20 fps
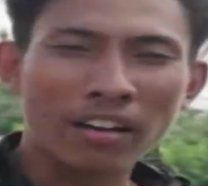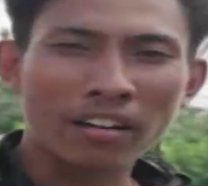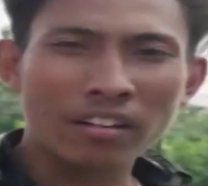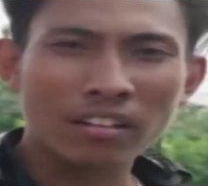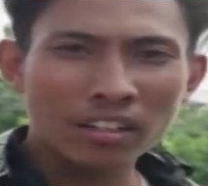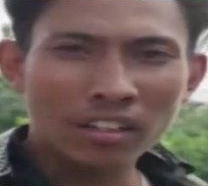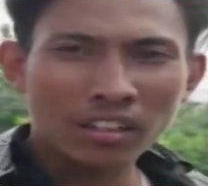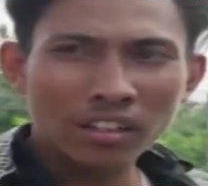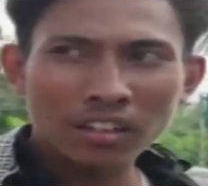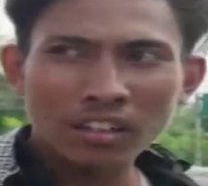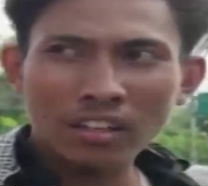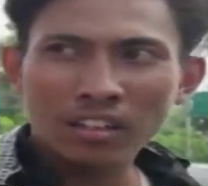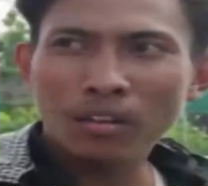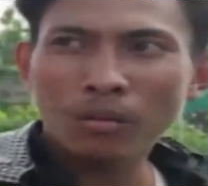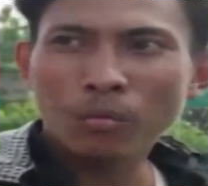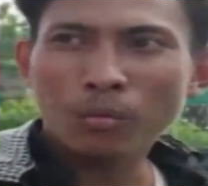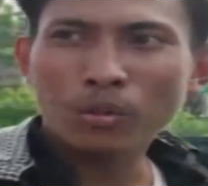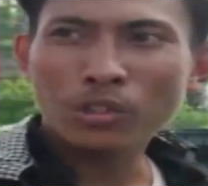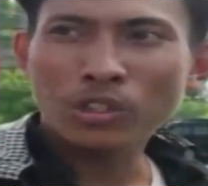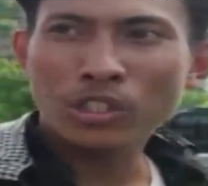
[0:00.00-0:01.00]
Uh-uh.
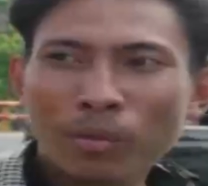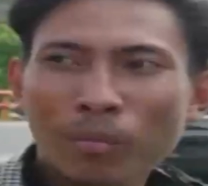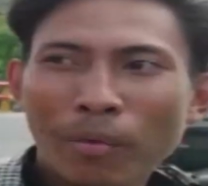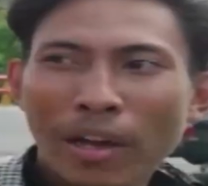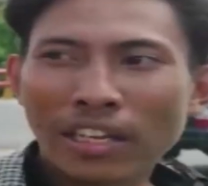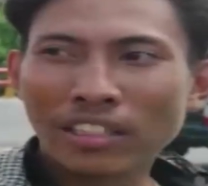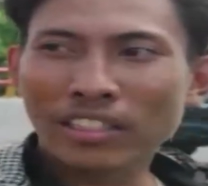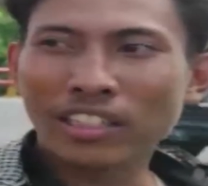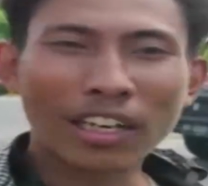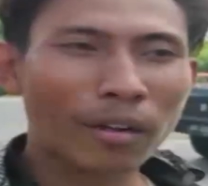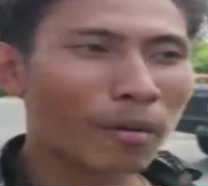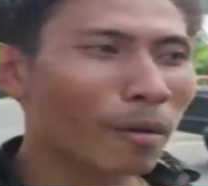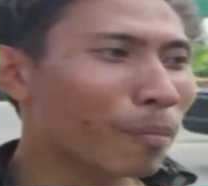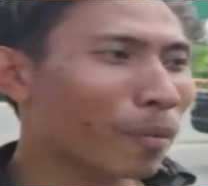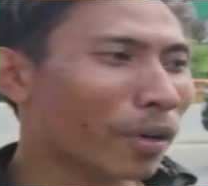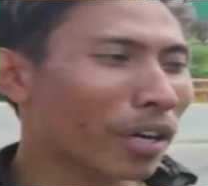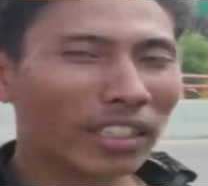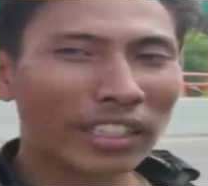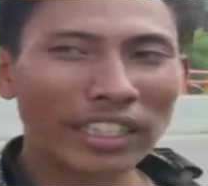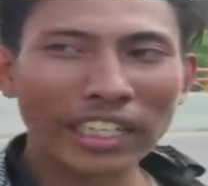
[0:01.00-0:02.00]
Posisi macet kami
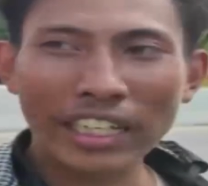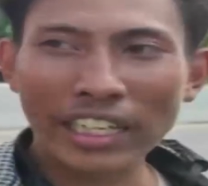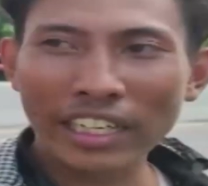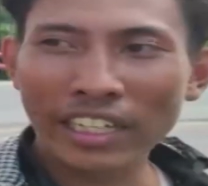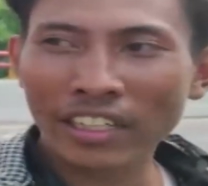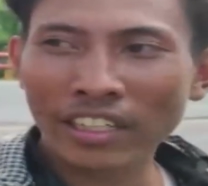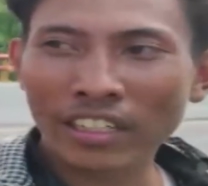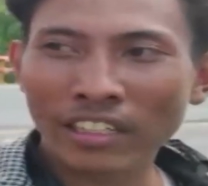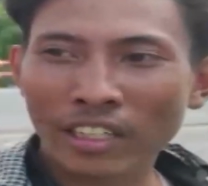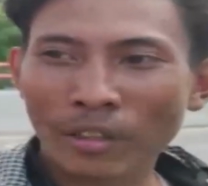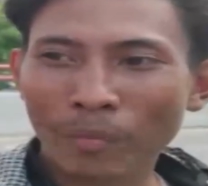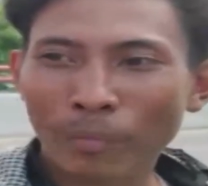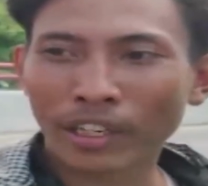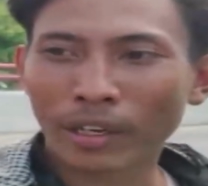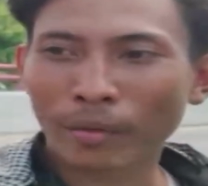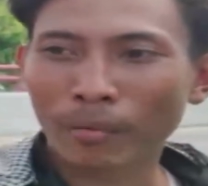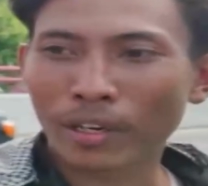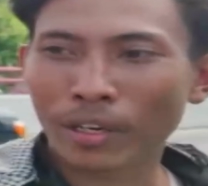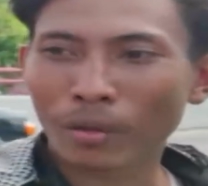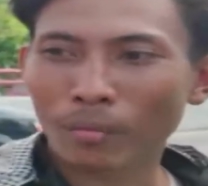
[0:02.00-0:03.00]
berhenti. Depan
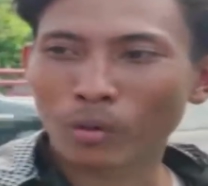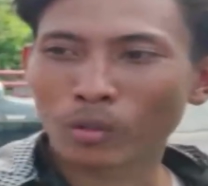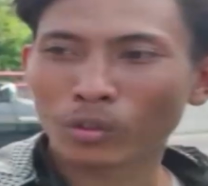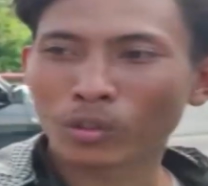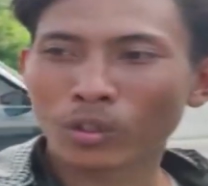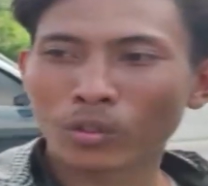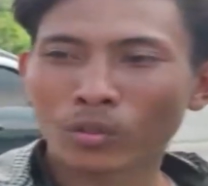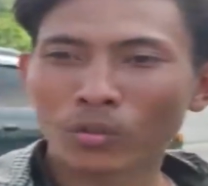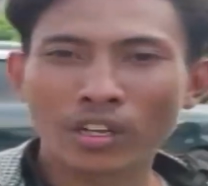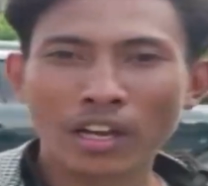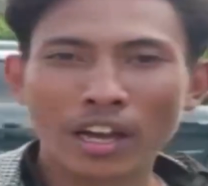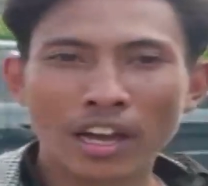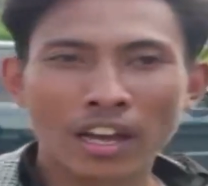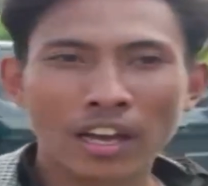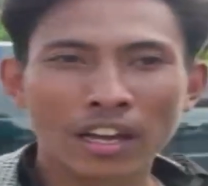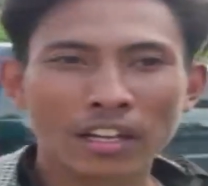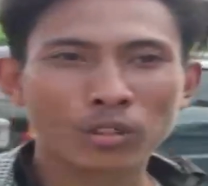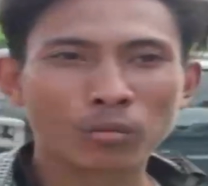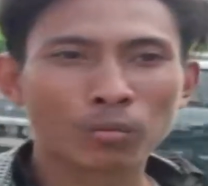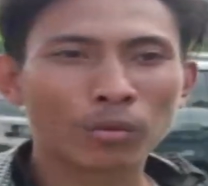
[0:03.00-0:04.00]
kami ada motor juga.
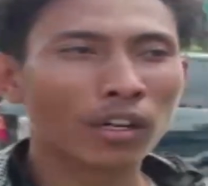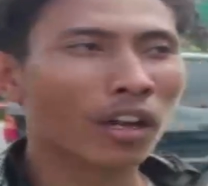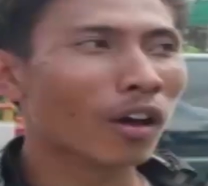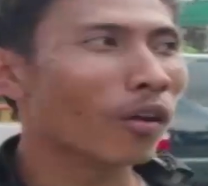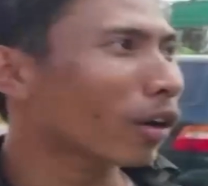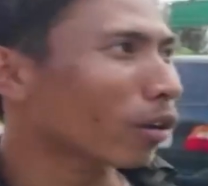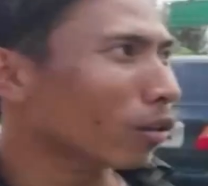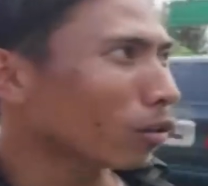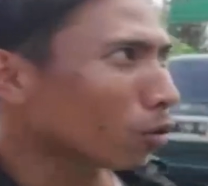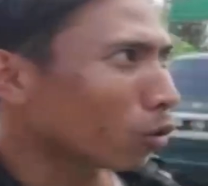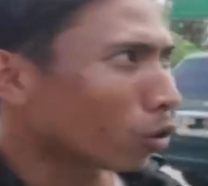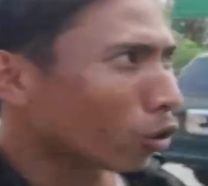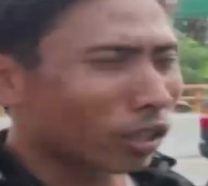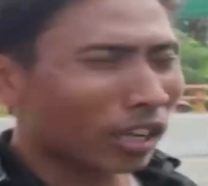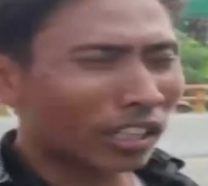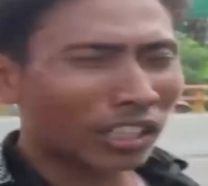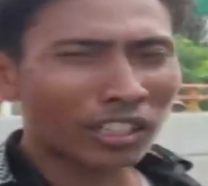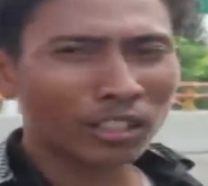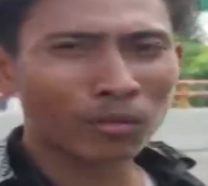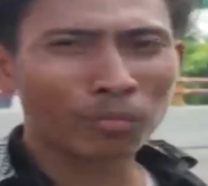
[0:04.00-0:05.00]
Cuman awal belum
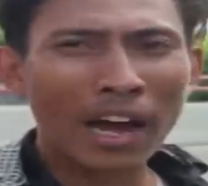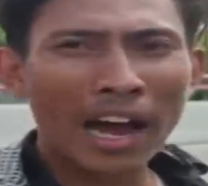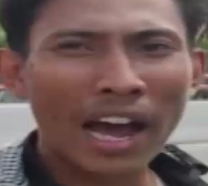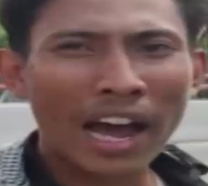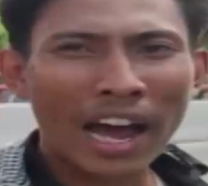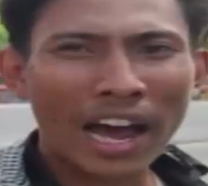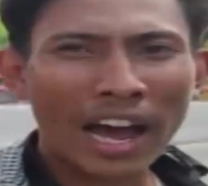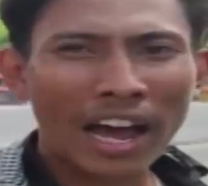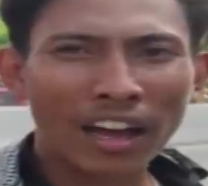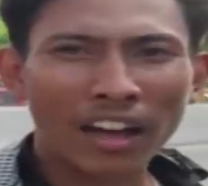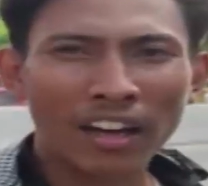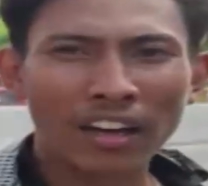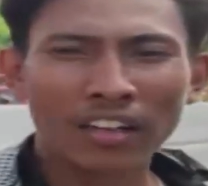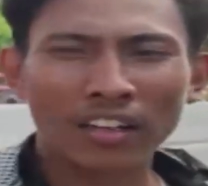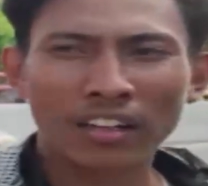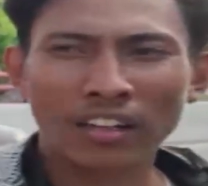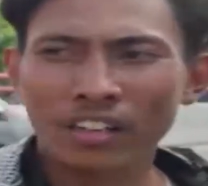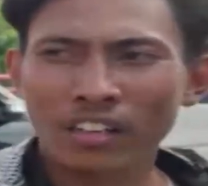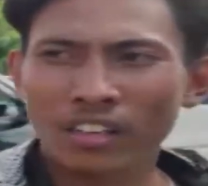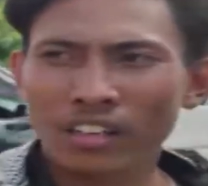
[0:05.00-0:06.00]
di atas bak.
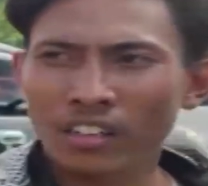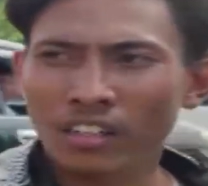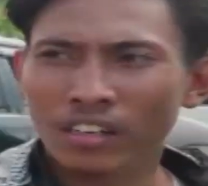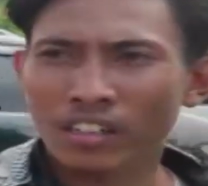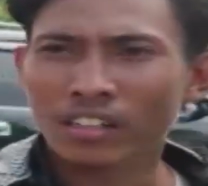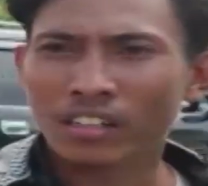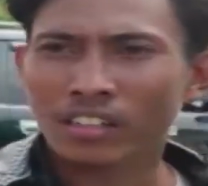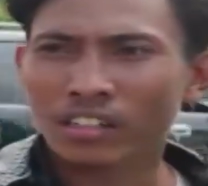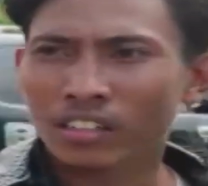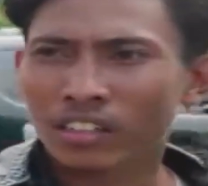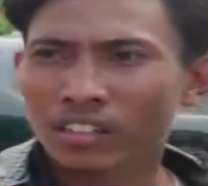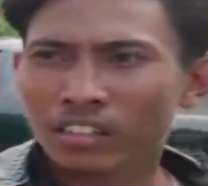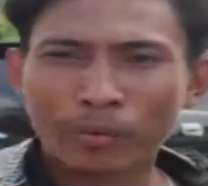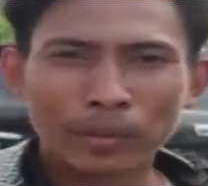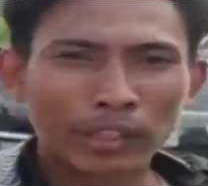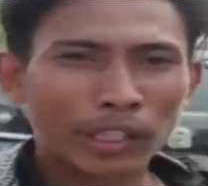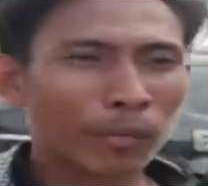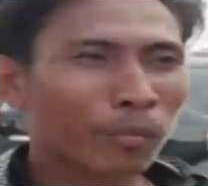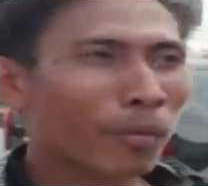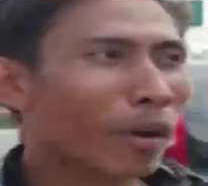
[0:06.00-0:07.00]

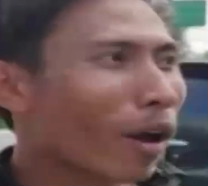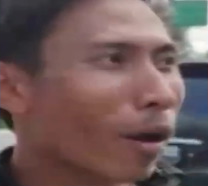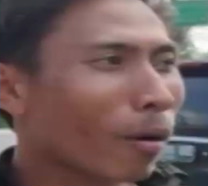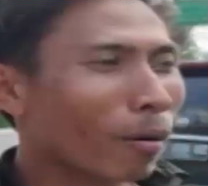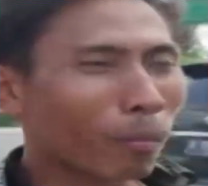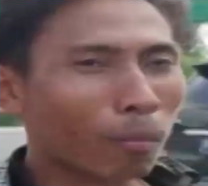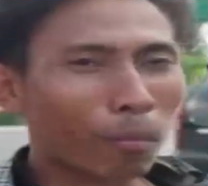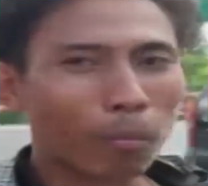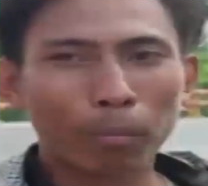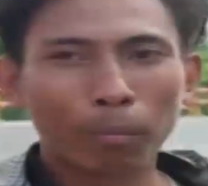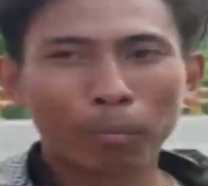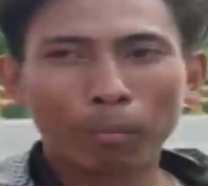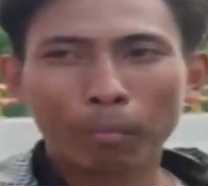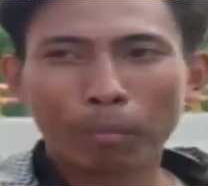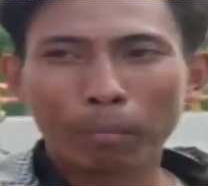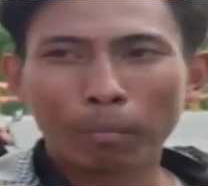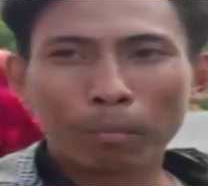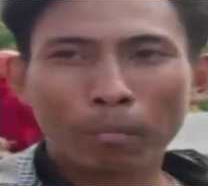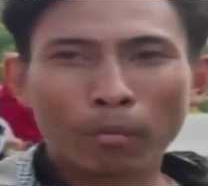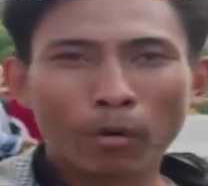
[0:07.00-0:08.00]
Tiba-tiba kok
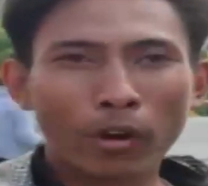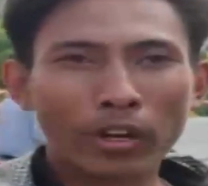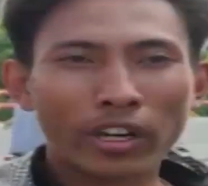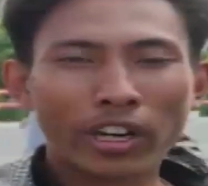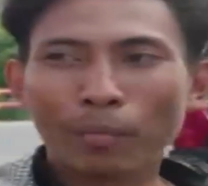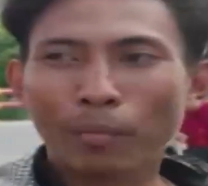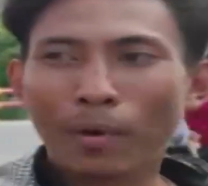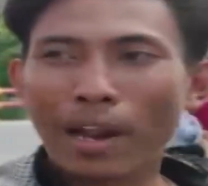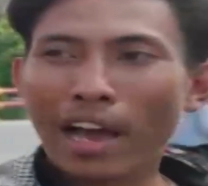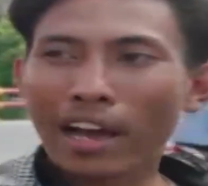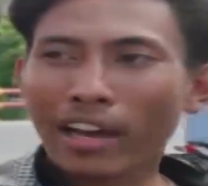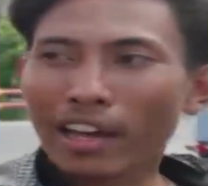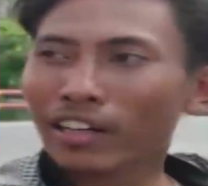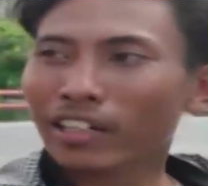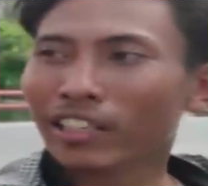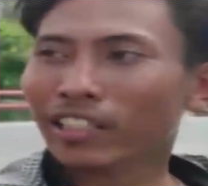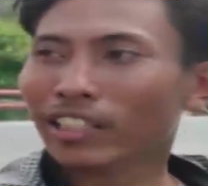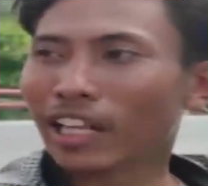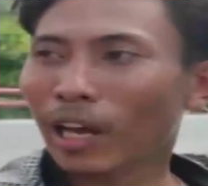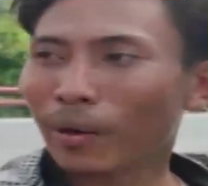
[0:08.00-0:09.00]
dari belakang
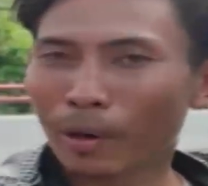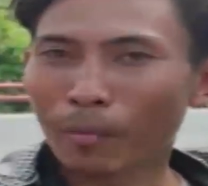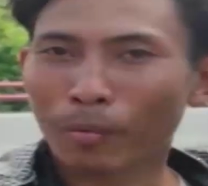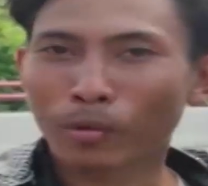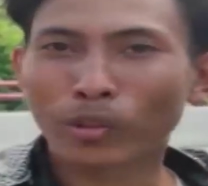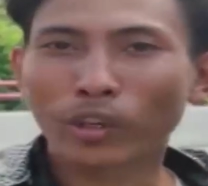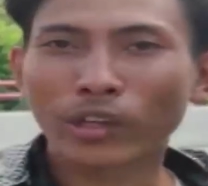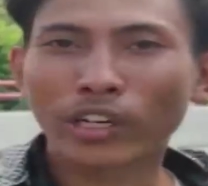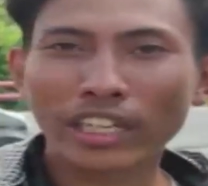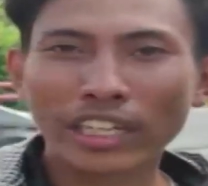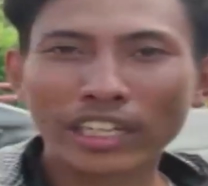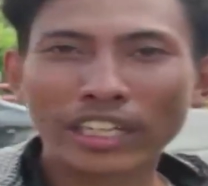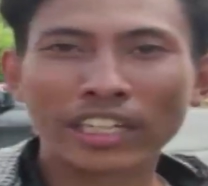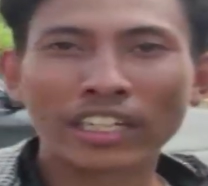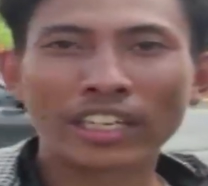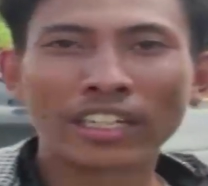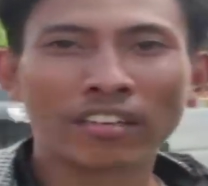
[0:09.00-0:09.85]
ditabrak motor ini.